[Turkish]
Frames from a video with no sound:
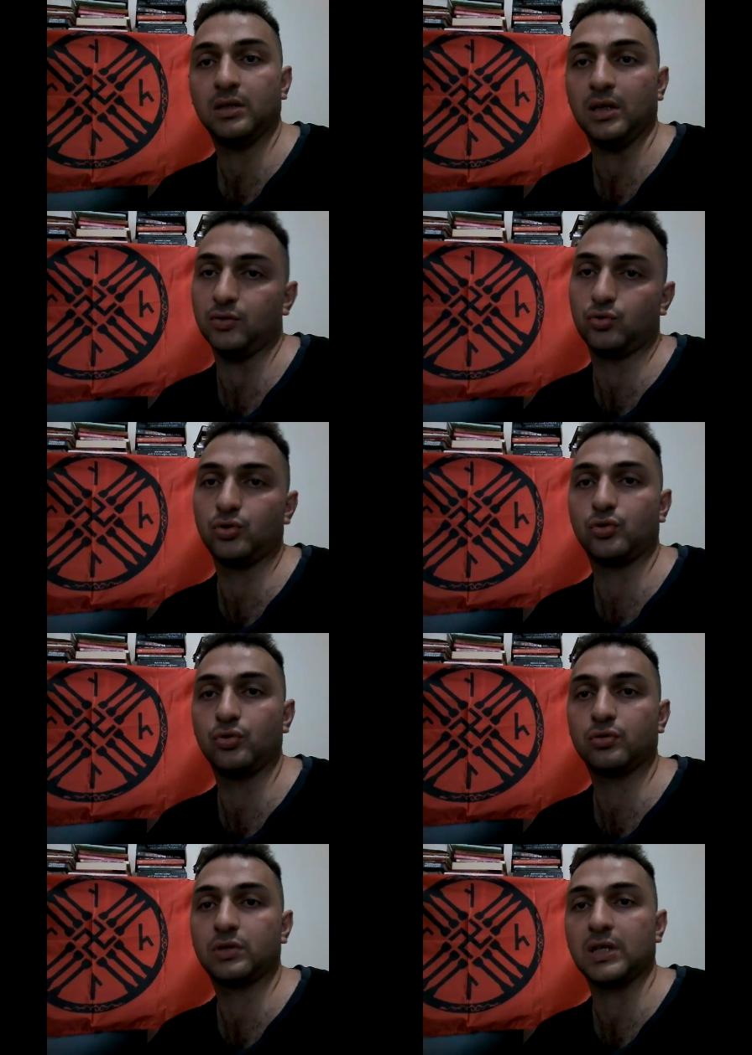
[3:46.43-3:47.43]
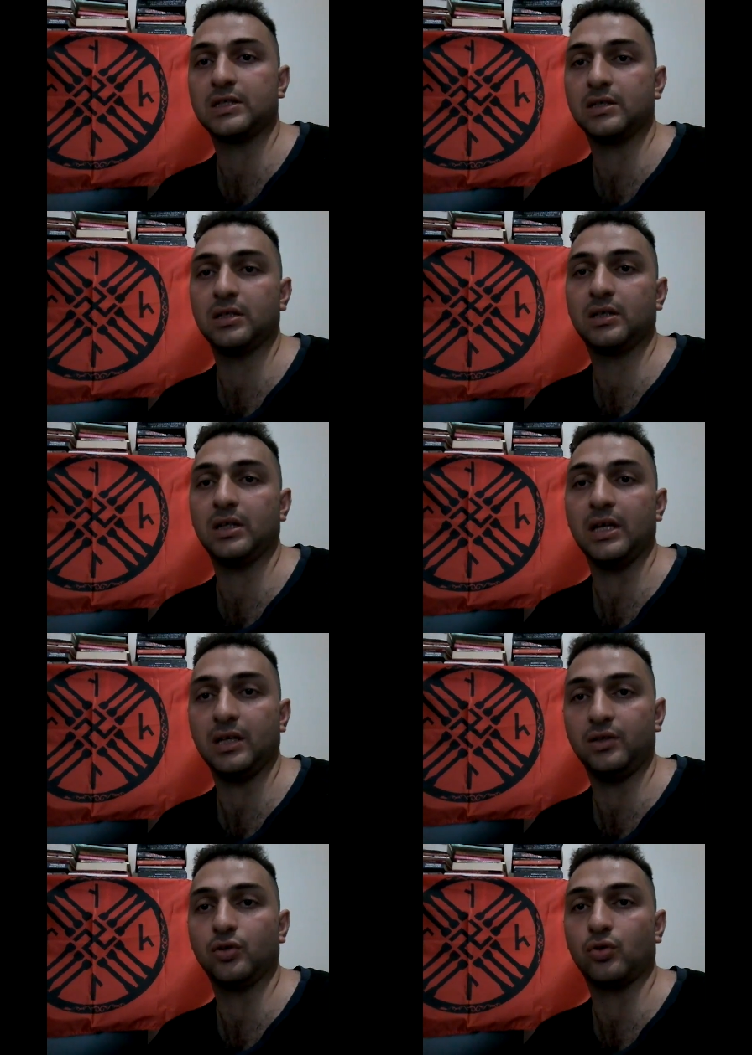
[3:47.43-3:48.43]
Yani Türklük kesinlikle
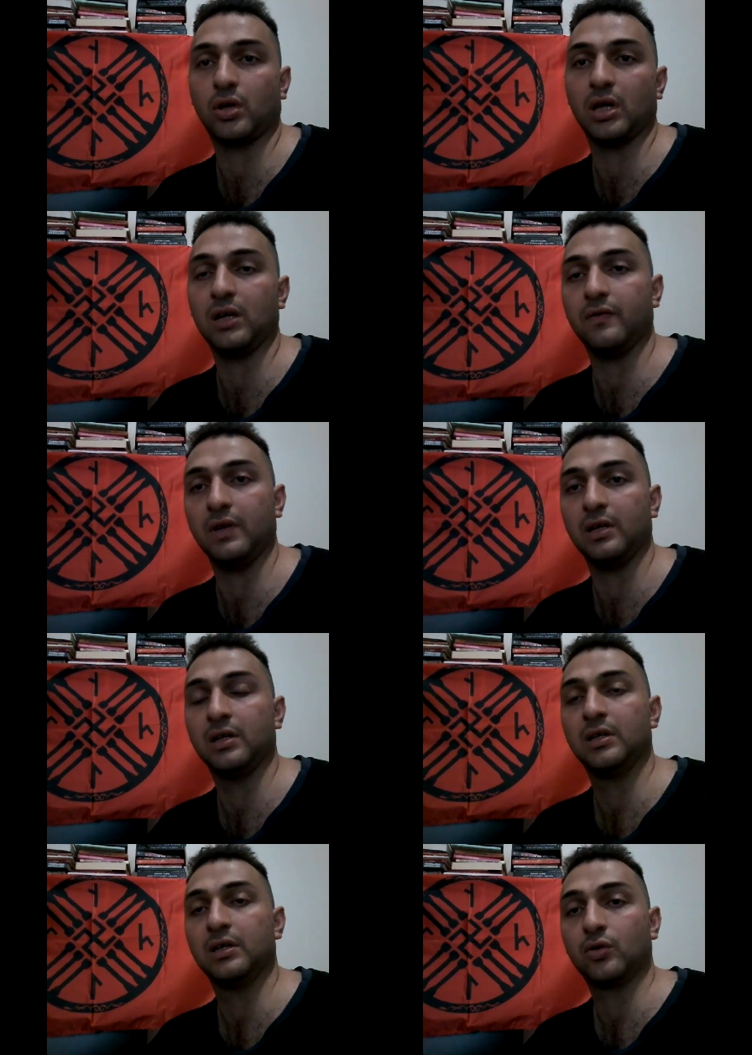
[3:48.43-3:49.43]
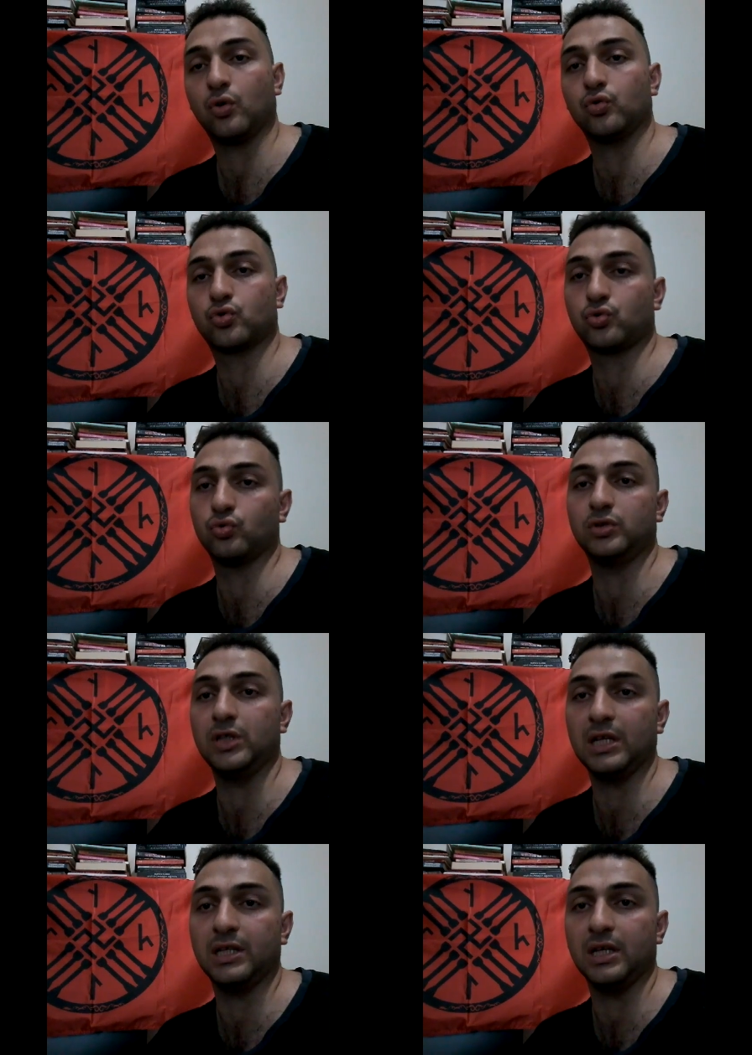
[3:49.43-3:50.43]
etnik kökene ve konuştuğu
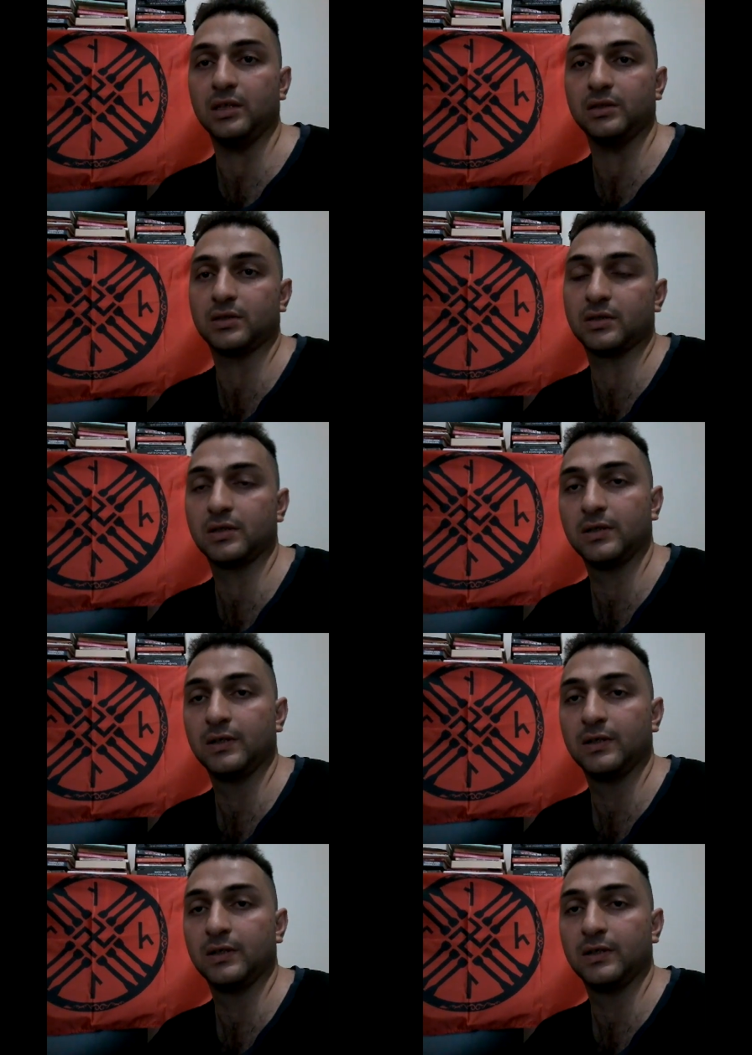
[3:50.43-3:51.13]
dile dayanır.